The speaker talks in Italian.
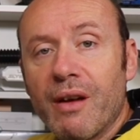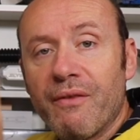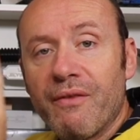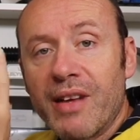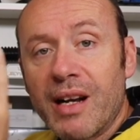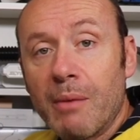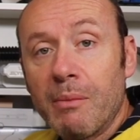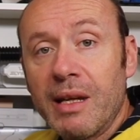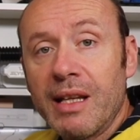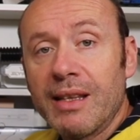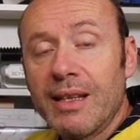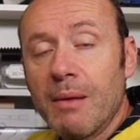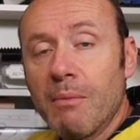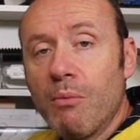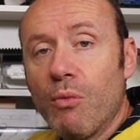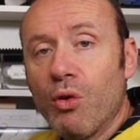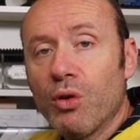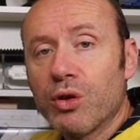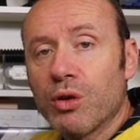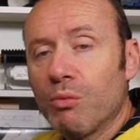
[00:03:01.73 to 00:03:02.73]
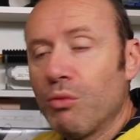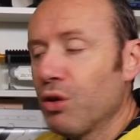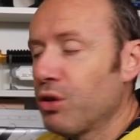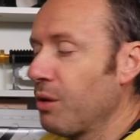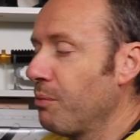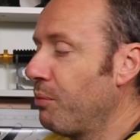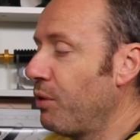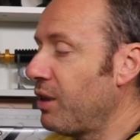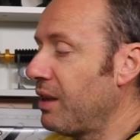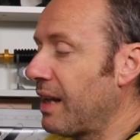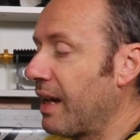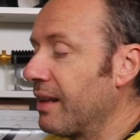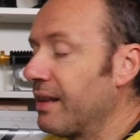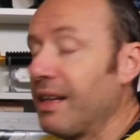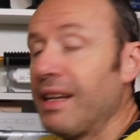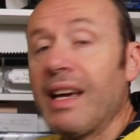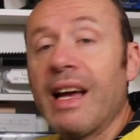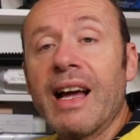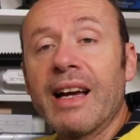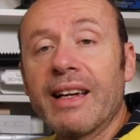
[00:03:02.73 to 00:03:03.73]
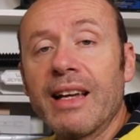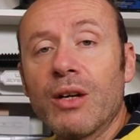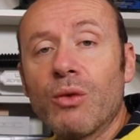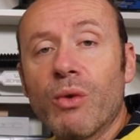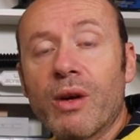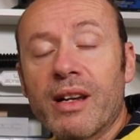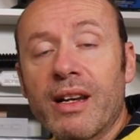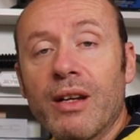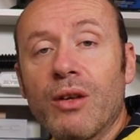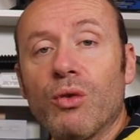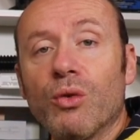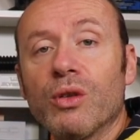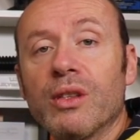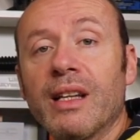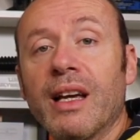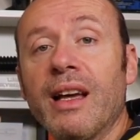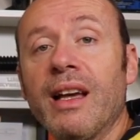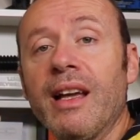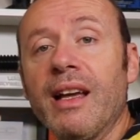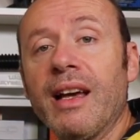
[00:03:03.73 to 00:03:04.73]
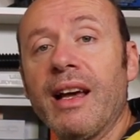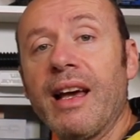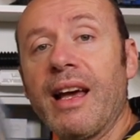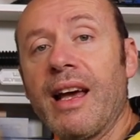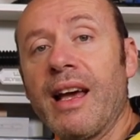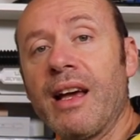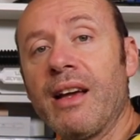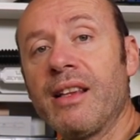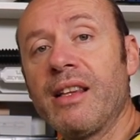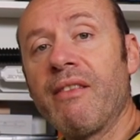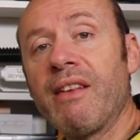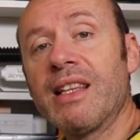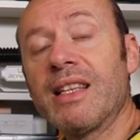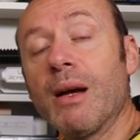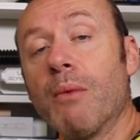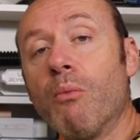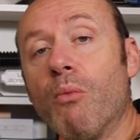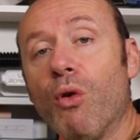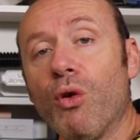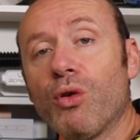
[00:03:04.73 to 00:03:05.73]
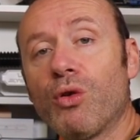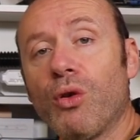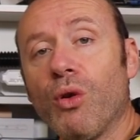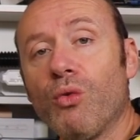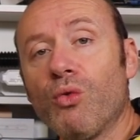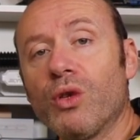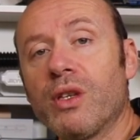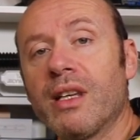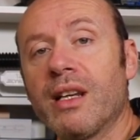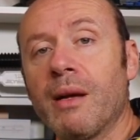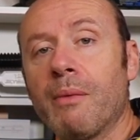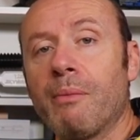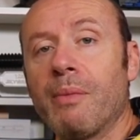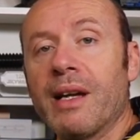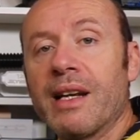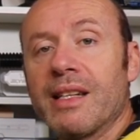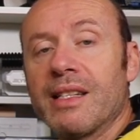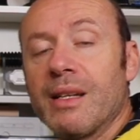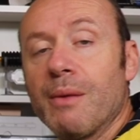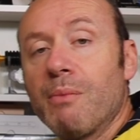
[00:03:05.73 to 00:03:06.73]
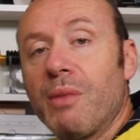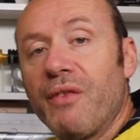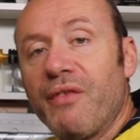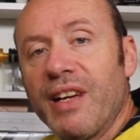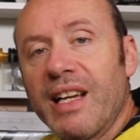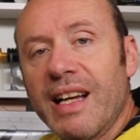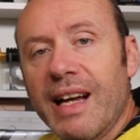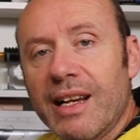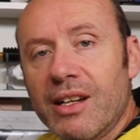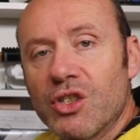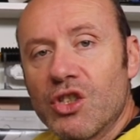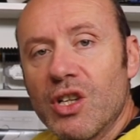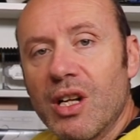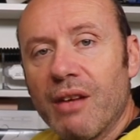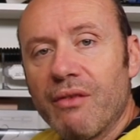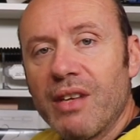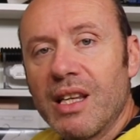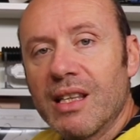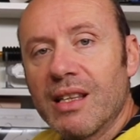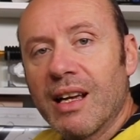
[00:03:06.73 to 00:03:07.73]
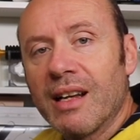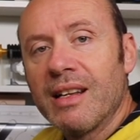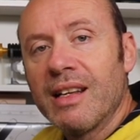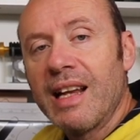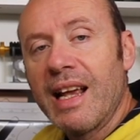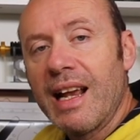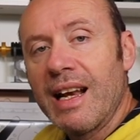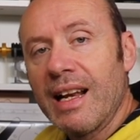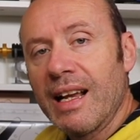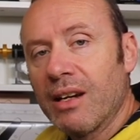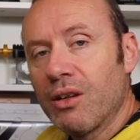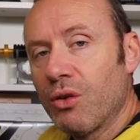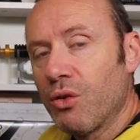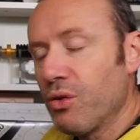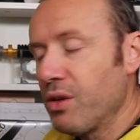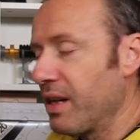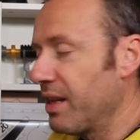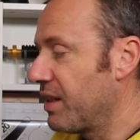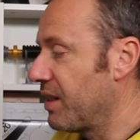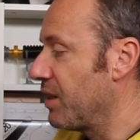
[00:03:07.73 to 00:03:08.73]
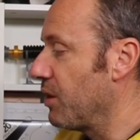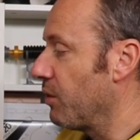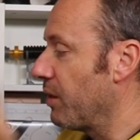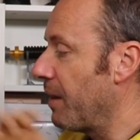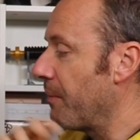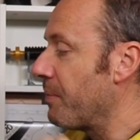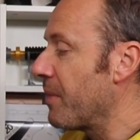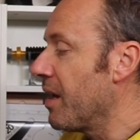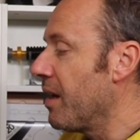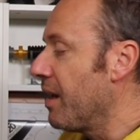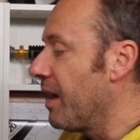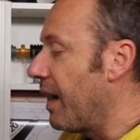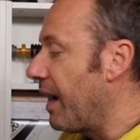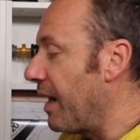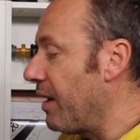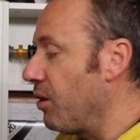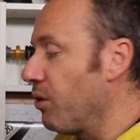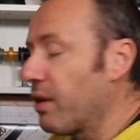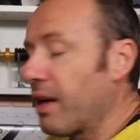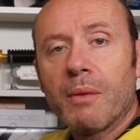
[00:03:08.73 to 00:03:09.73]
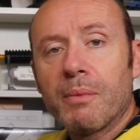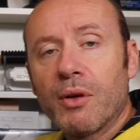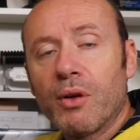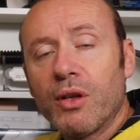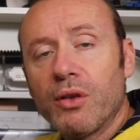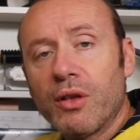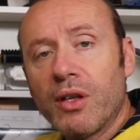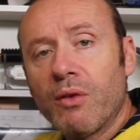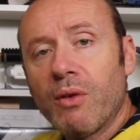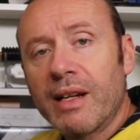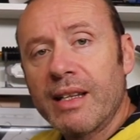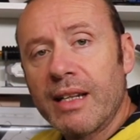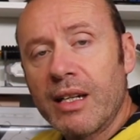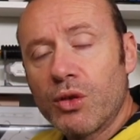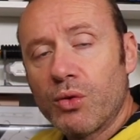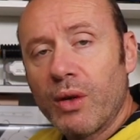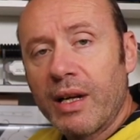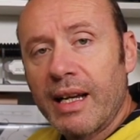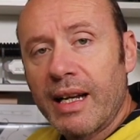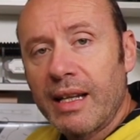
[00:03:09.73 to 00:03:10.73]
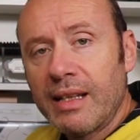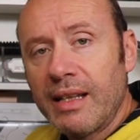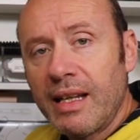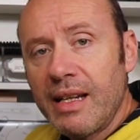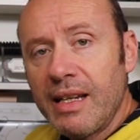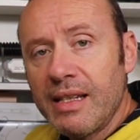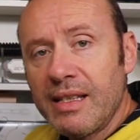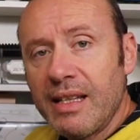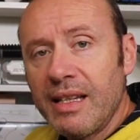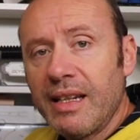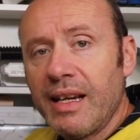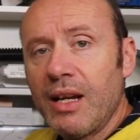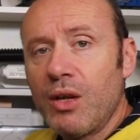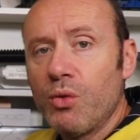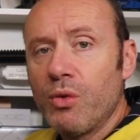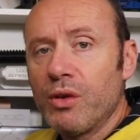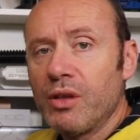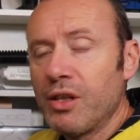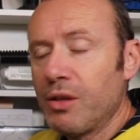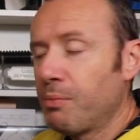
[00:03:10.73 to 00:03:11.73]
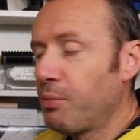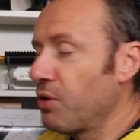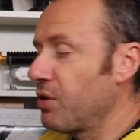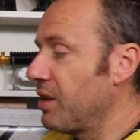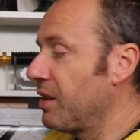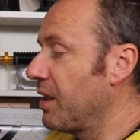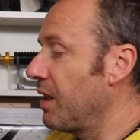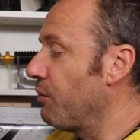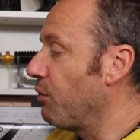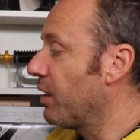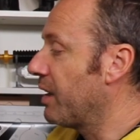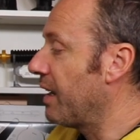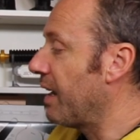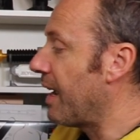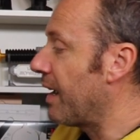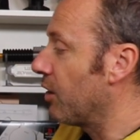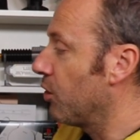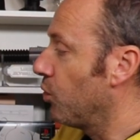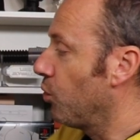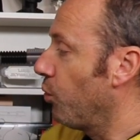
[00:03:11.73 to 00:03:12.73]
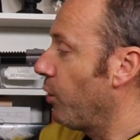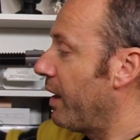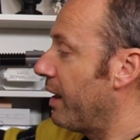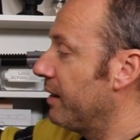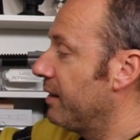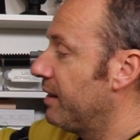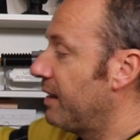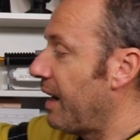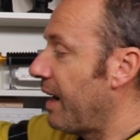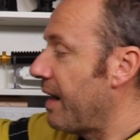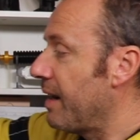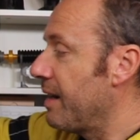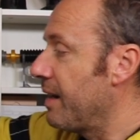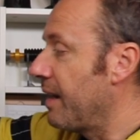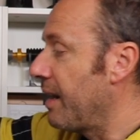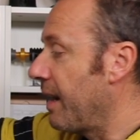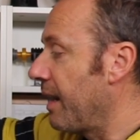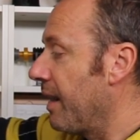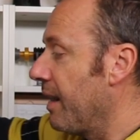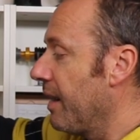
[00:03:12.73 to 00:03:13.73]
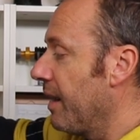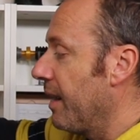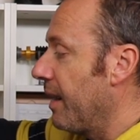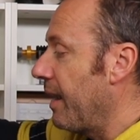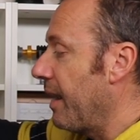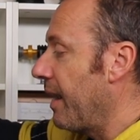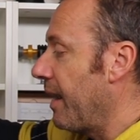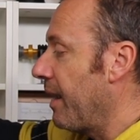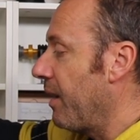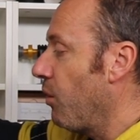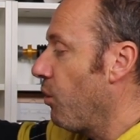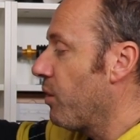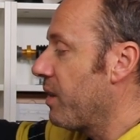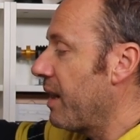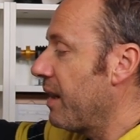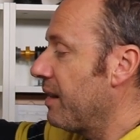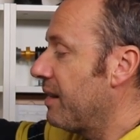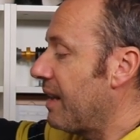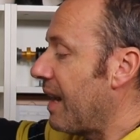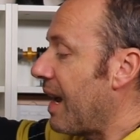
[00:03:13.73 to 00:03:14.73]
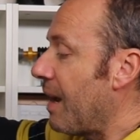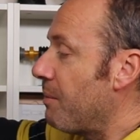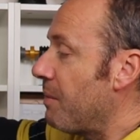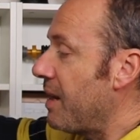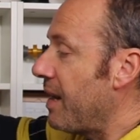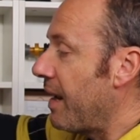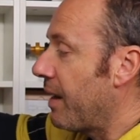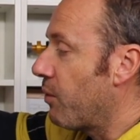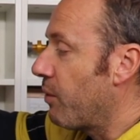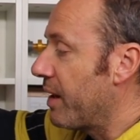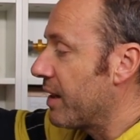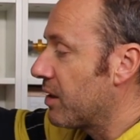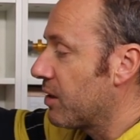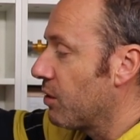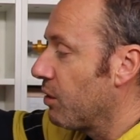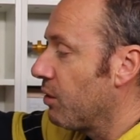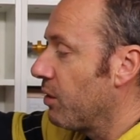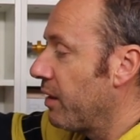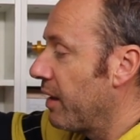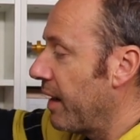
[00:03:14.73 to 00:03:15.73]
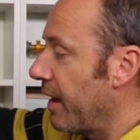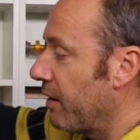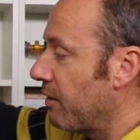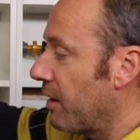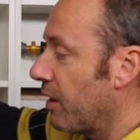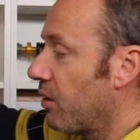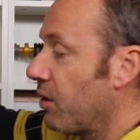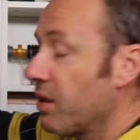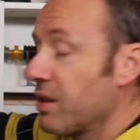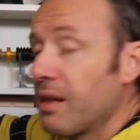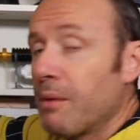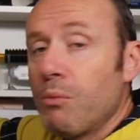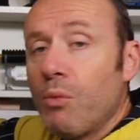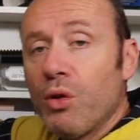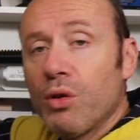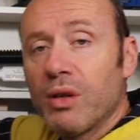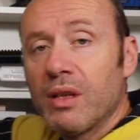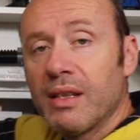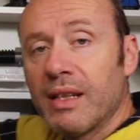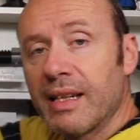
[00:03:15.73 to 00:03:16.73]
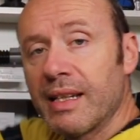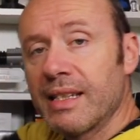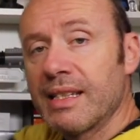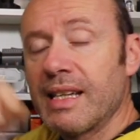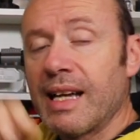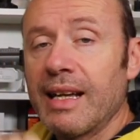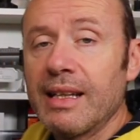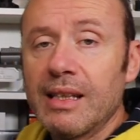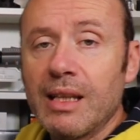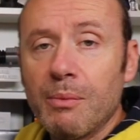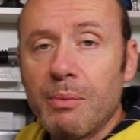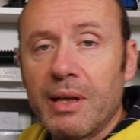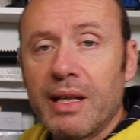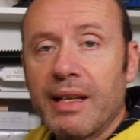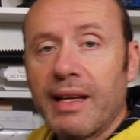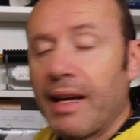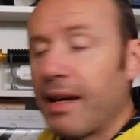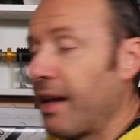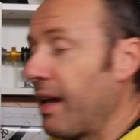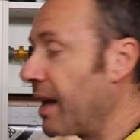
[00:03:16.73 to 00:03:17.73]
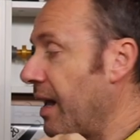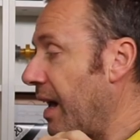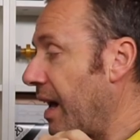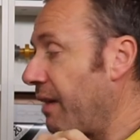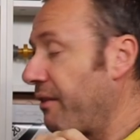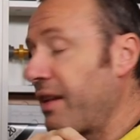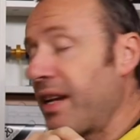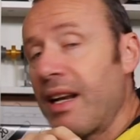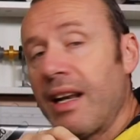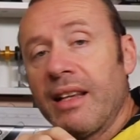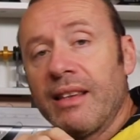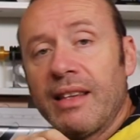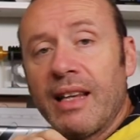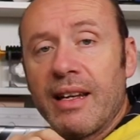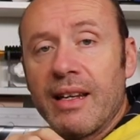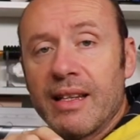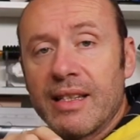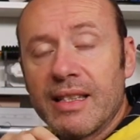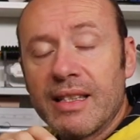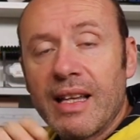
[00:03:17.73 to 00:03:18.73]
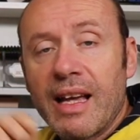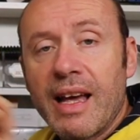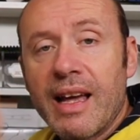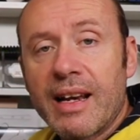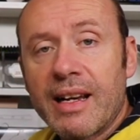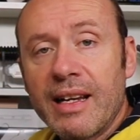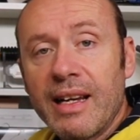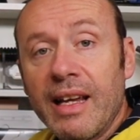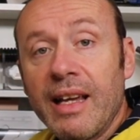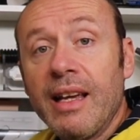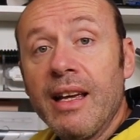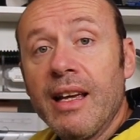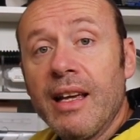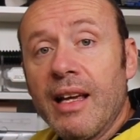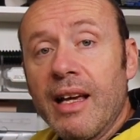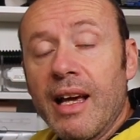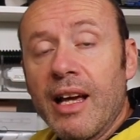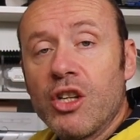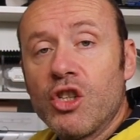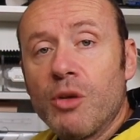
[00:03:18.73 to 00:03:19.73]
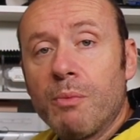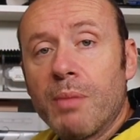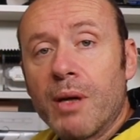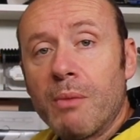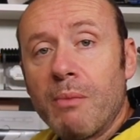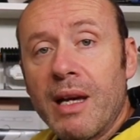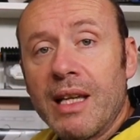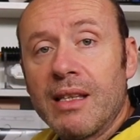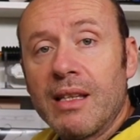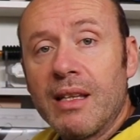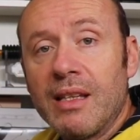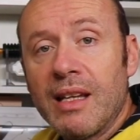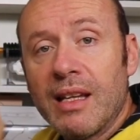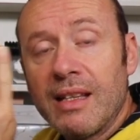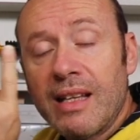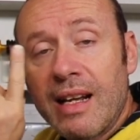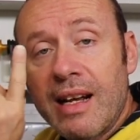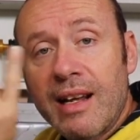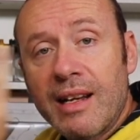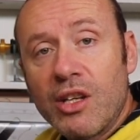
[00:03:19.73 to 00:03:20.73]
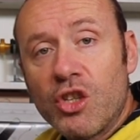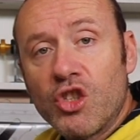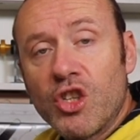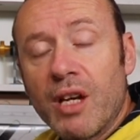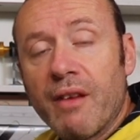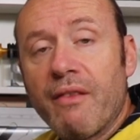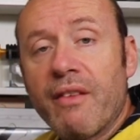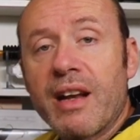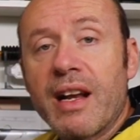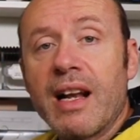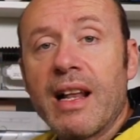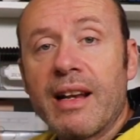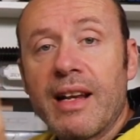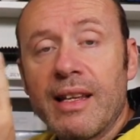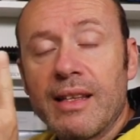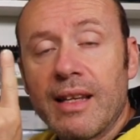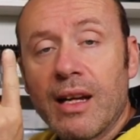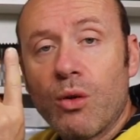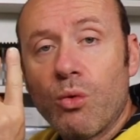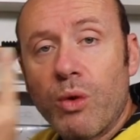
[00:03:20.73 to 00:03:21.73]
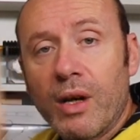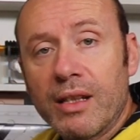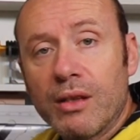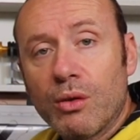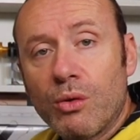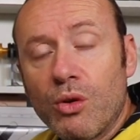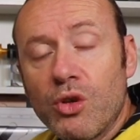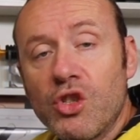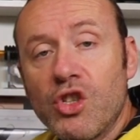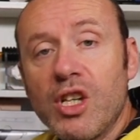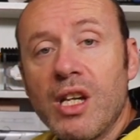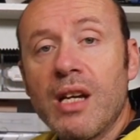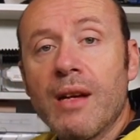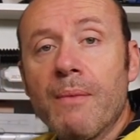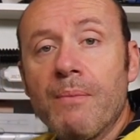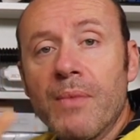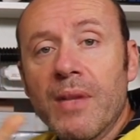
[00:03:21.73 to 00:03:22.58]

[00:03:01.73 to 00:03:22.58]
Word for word: è veramente molto molto importante anche il QR code eh, diventa molto utile per semplificarci la vita nella connessione allora per quanto riguarda le sue caratteristiche lui è un dispositivo che ha due antenne eh, orientabili e questo è una cosa molto interessante perché avere le antenne esterne eh, ci permette di andare a ricevere la rete 4G